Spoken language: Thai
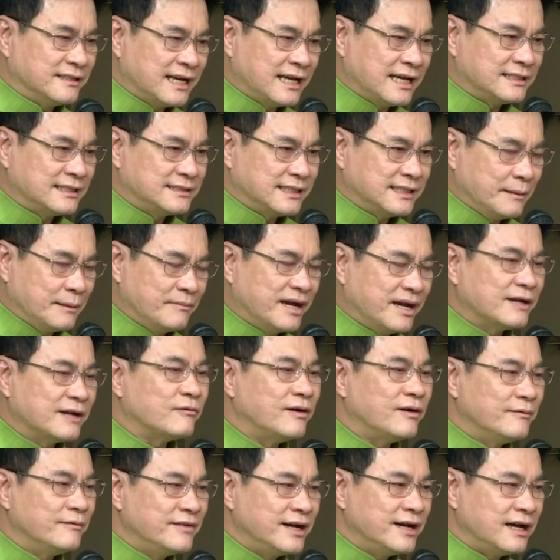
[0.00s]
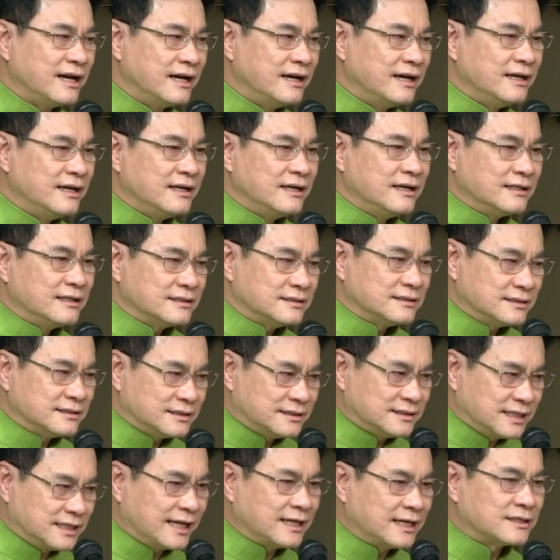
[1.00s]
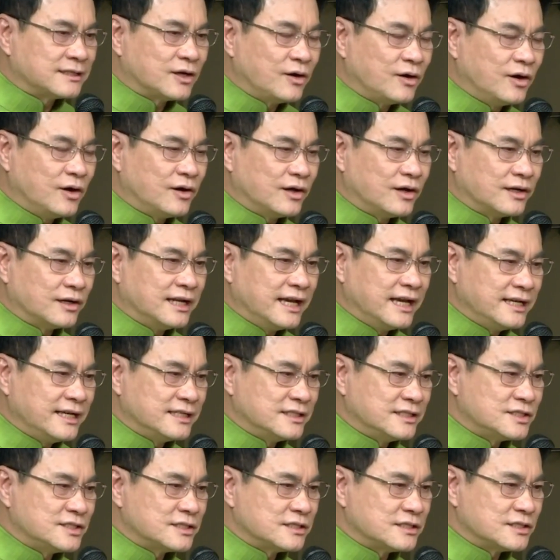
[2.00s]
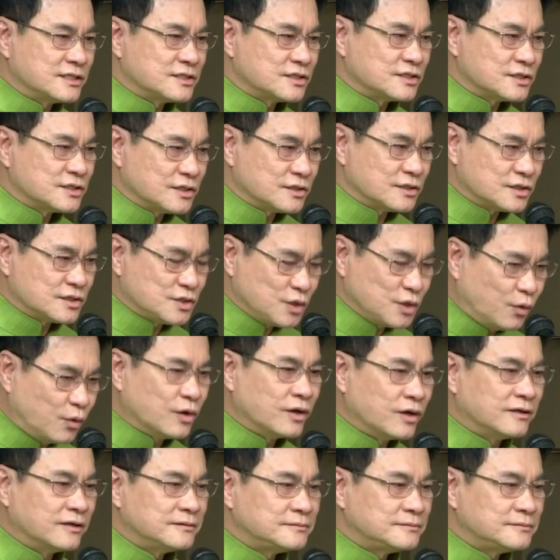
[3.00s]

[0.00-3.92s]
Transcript: รณาแต่หมายความว่า ท่านก็ได้ส่ง